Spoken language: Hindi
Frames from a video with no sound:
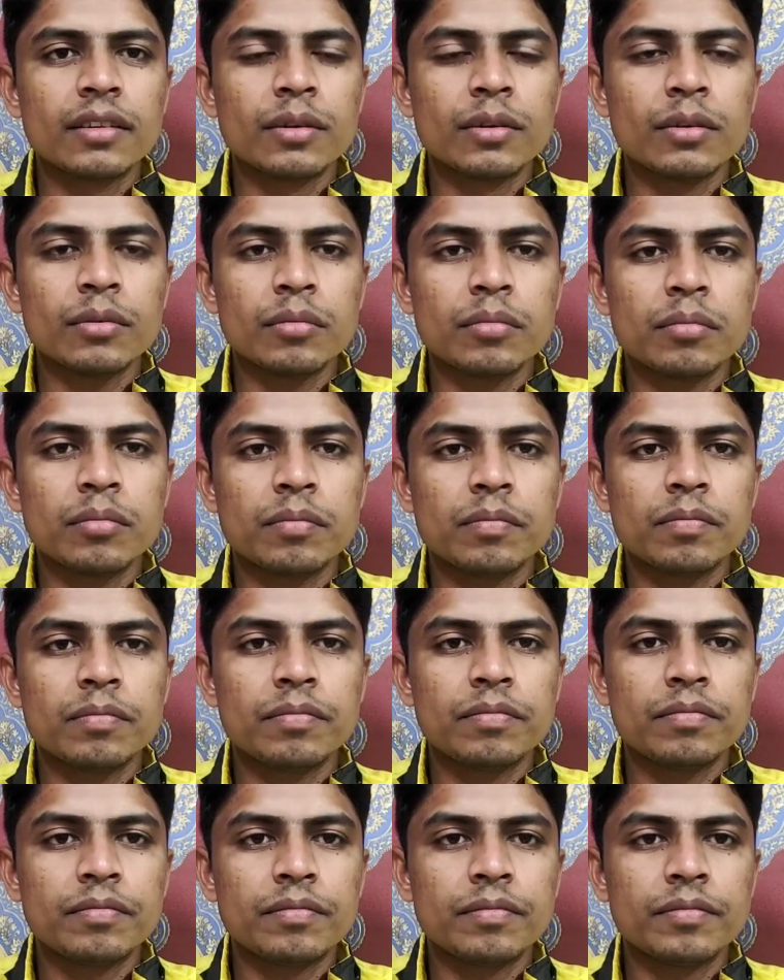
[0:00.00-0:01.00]
तो
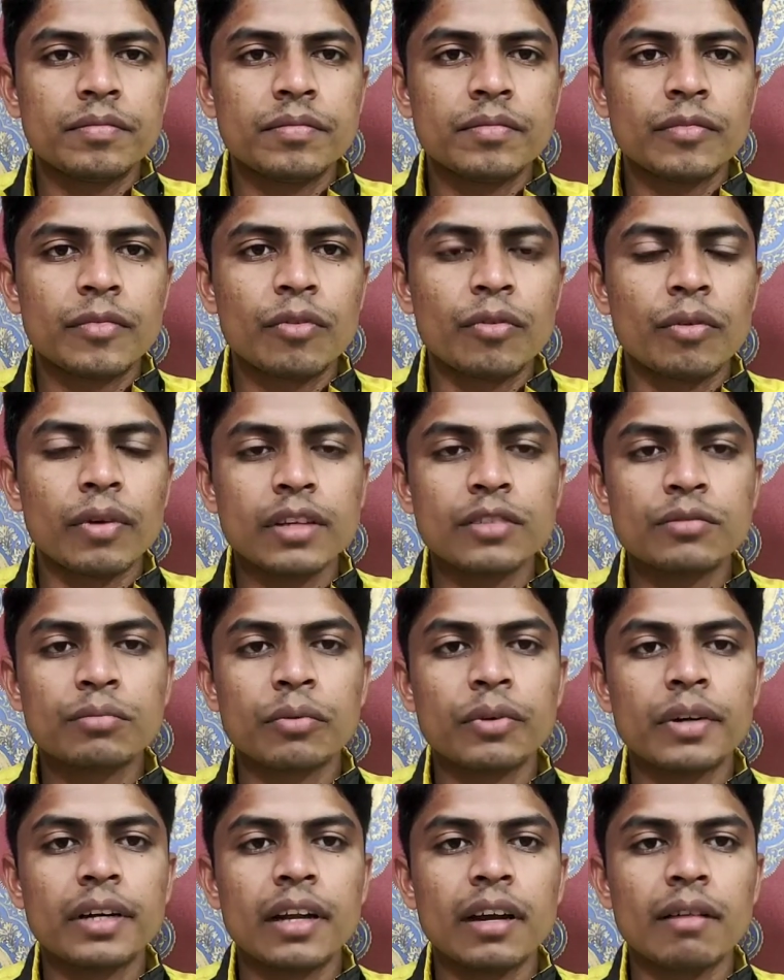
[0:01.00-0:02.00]
फर्स्ट
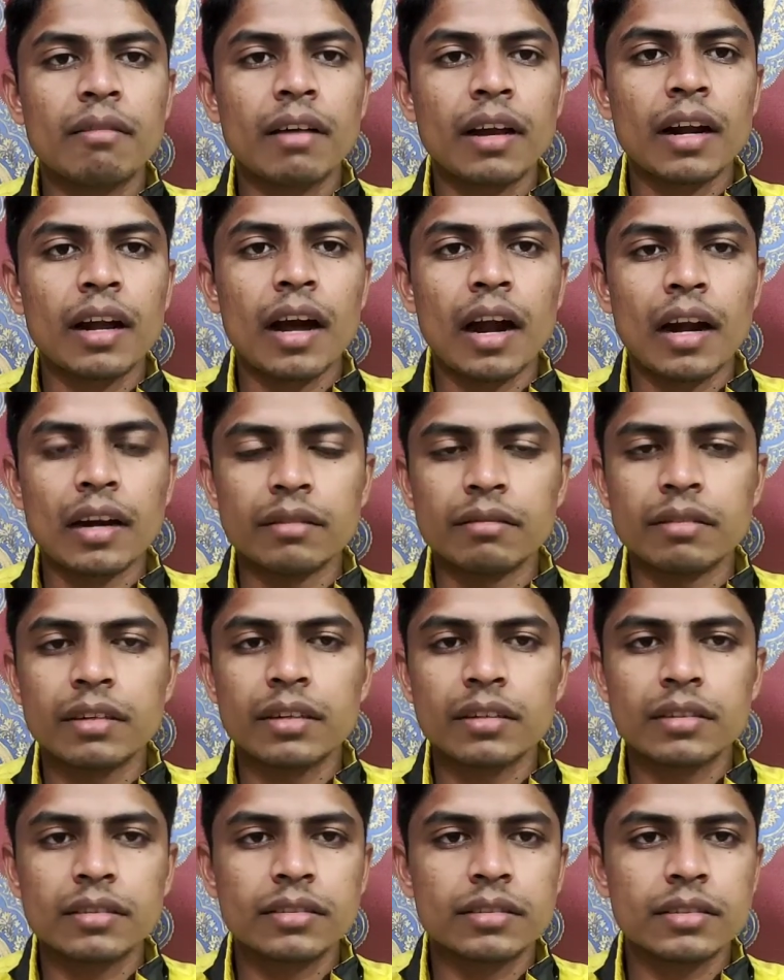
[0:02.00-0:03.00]
पॉइंट हमारा
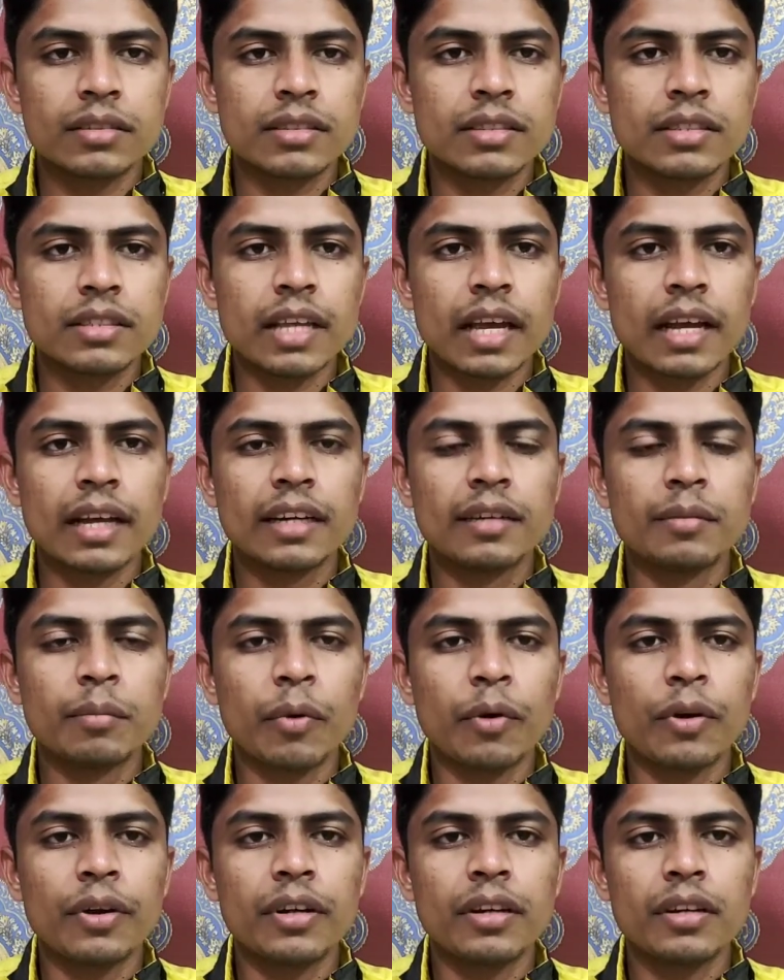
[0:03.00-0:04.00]
हार्डवर्क सेकंड
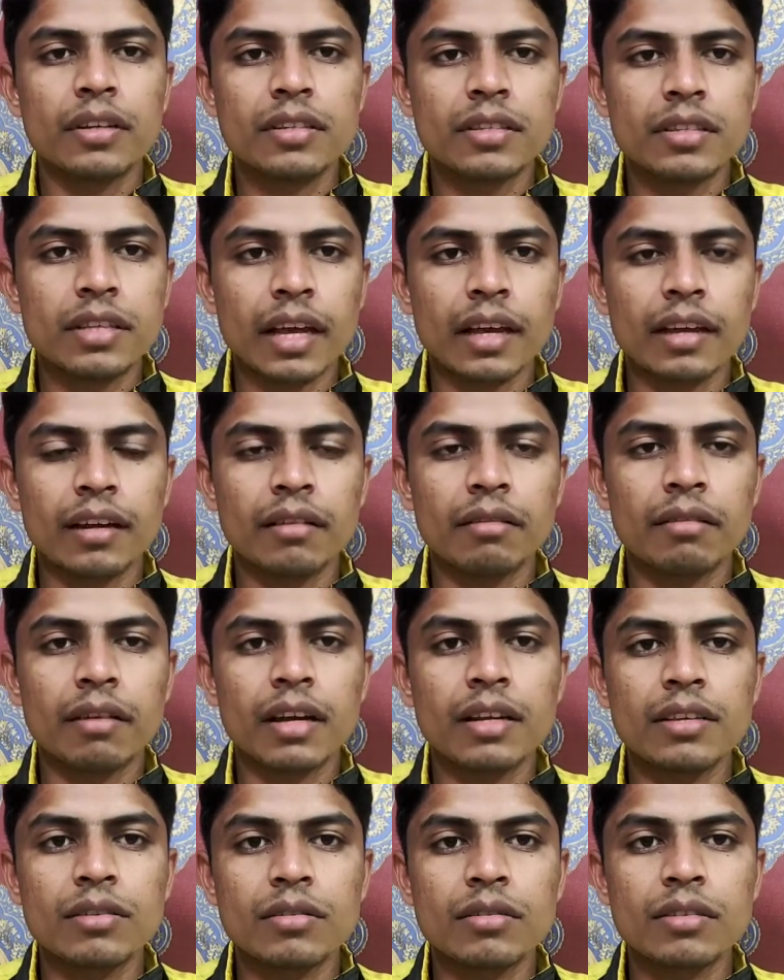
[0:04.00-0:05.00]
पॉइंट
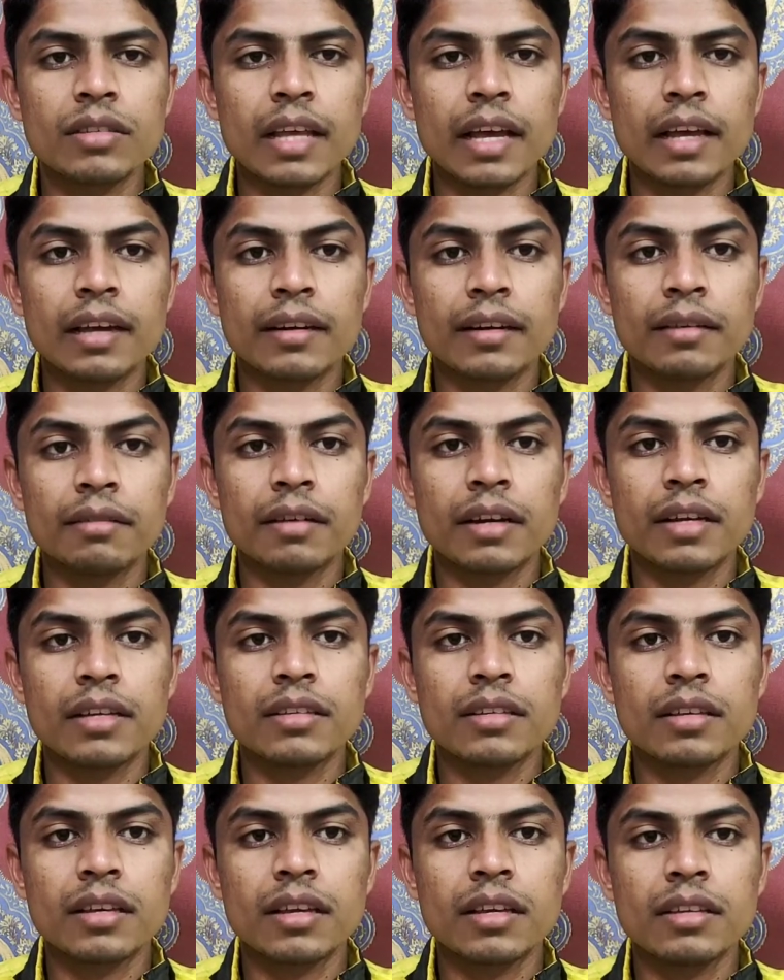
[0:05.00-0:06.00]
सेक्रीफाइस और
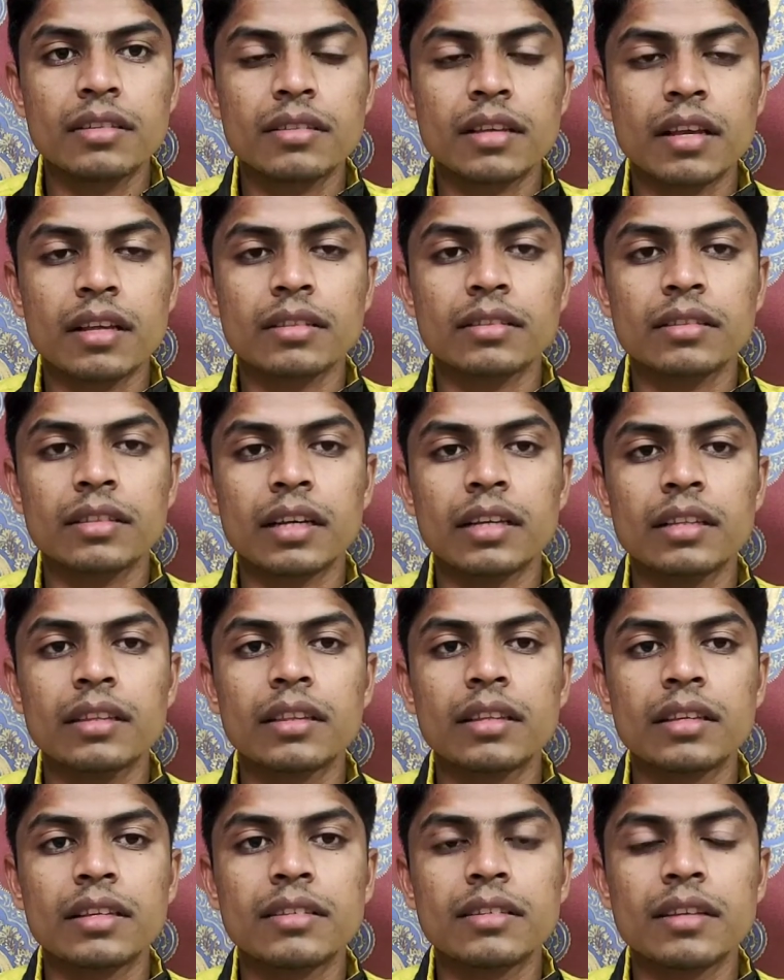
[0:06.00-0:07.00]
सेक्रीफाइस के साथ साथ
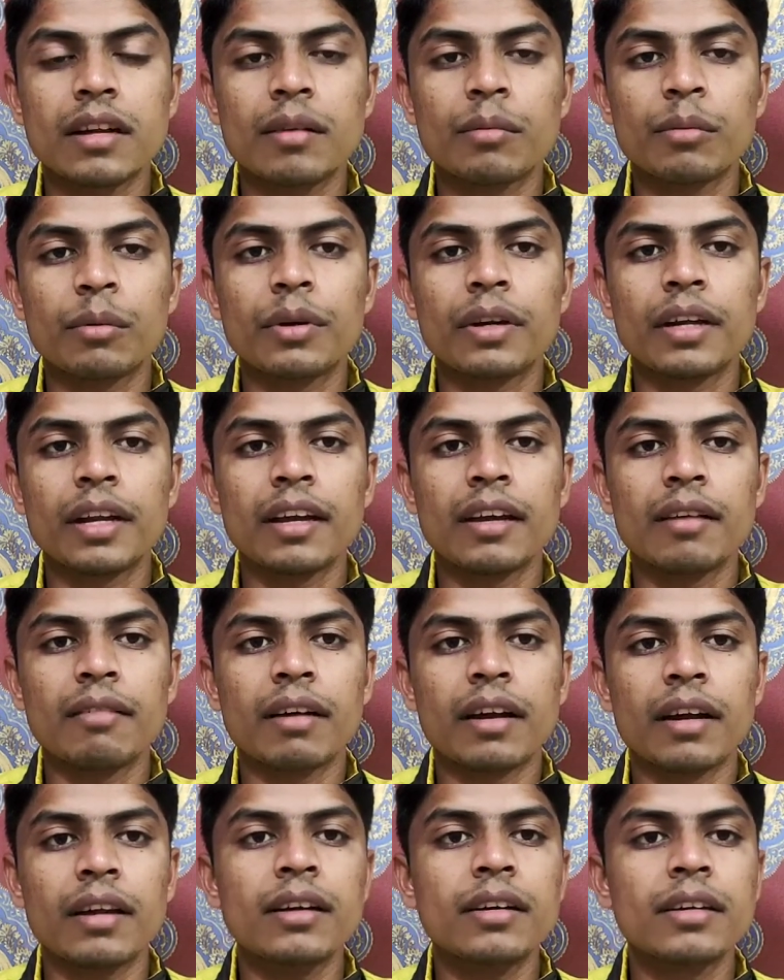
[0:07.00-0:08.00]
तीसरा पॉइंट है
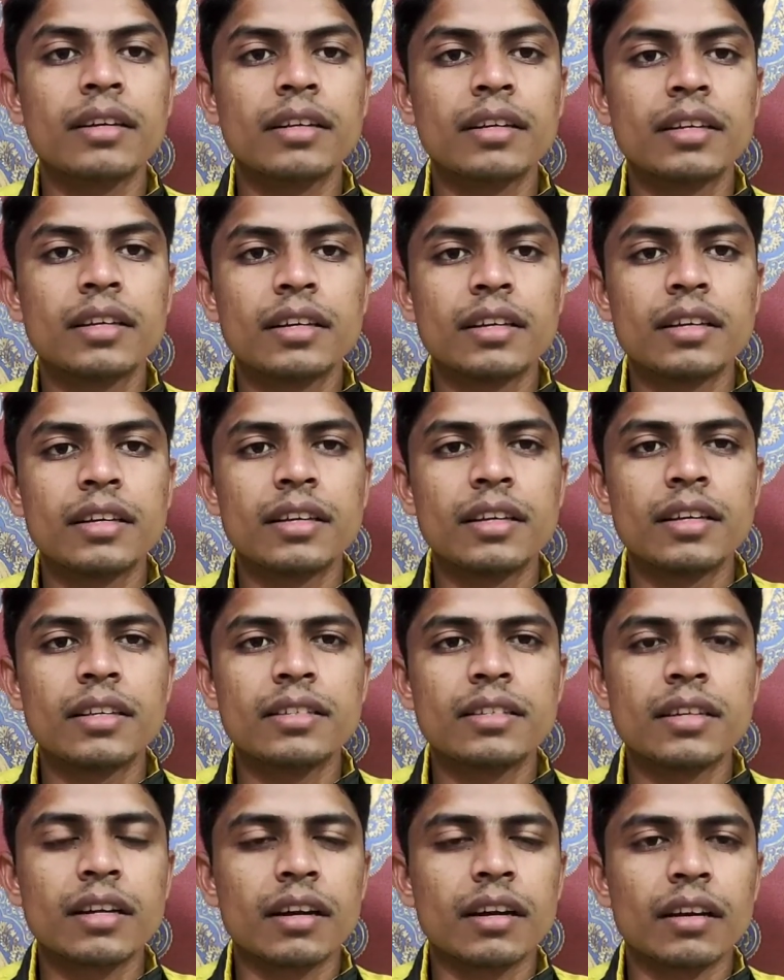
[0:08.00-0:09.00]
हमारा
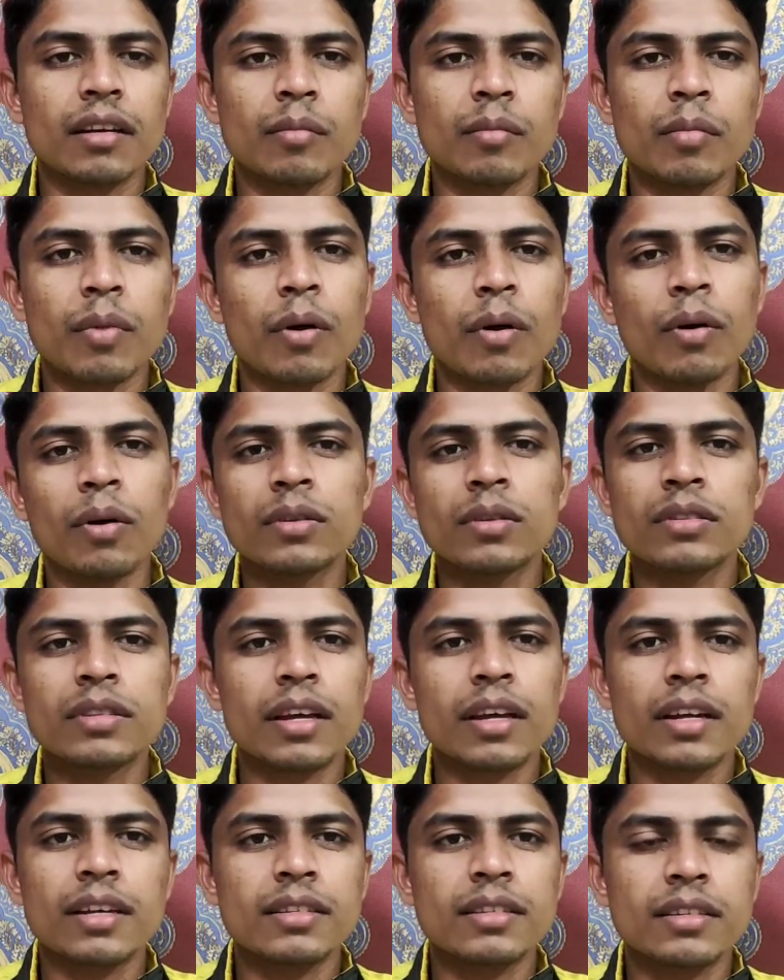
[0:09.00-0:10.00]
स्ट्रगल बहुत
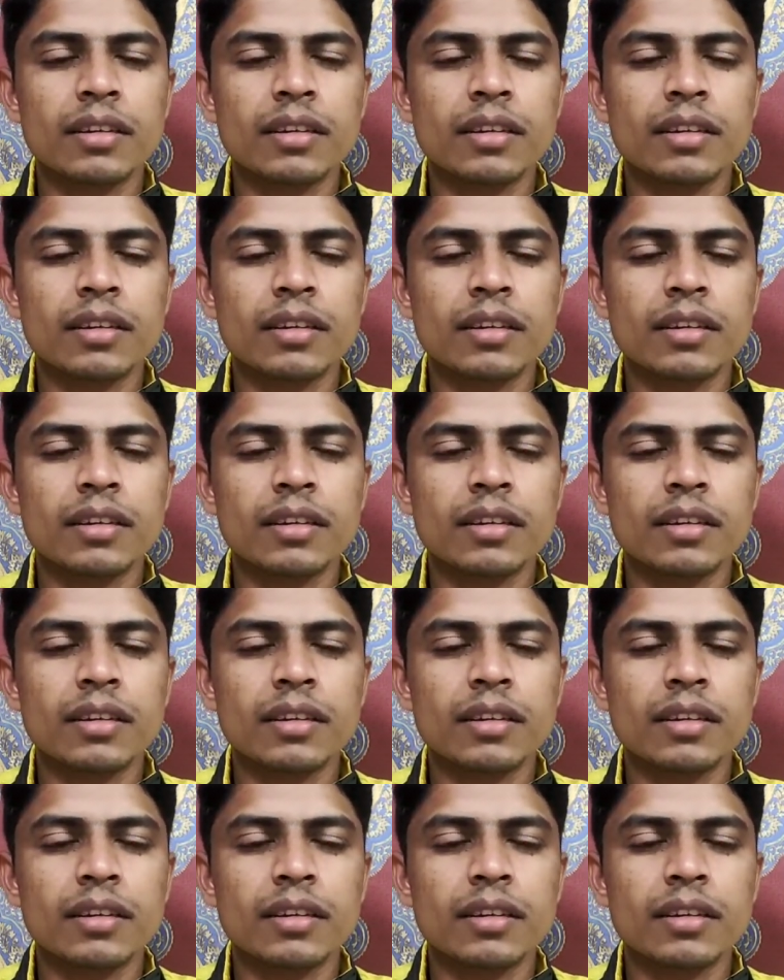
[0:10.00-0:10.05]
सारा